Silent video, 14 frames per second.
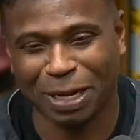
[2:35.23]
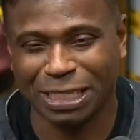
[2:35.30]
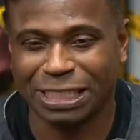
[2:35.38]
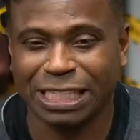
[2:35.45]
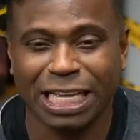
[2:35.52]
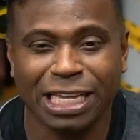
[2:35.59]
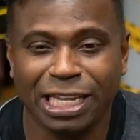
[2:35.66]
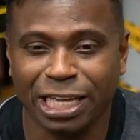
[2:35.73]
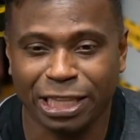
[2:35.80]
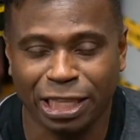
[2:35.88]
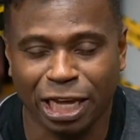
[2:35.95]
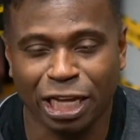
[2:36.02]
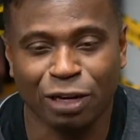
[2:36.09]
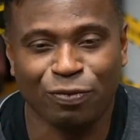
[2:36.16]
Também. mas ele- Não,
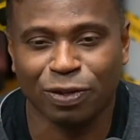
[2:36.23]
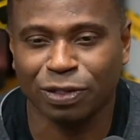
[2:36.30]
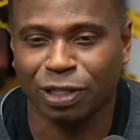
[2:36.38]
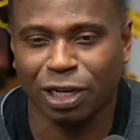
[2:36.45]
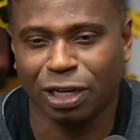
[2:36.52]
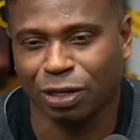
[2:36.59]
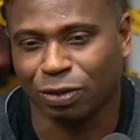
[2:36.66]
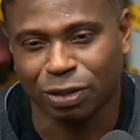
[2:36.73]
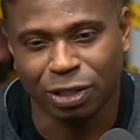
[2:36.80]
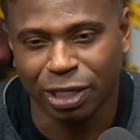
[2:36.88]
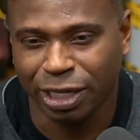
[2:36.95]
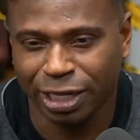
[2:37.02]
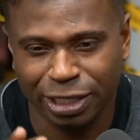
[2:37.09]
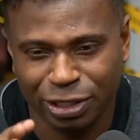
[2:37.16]
não, o ele time- falou, não,
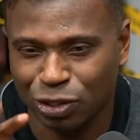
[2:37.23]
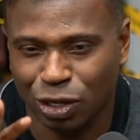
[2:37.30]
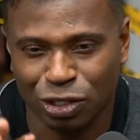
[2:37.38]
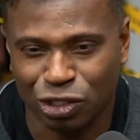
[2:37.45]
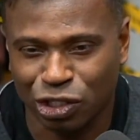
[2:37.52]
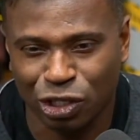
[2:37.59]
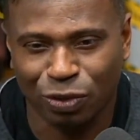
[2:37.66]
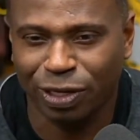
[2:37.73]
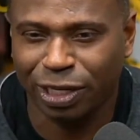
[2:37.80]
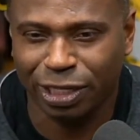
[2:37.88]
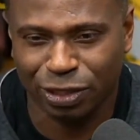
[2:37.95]
ele Aí eu- sozinho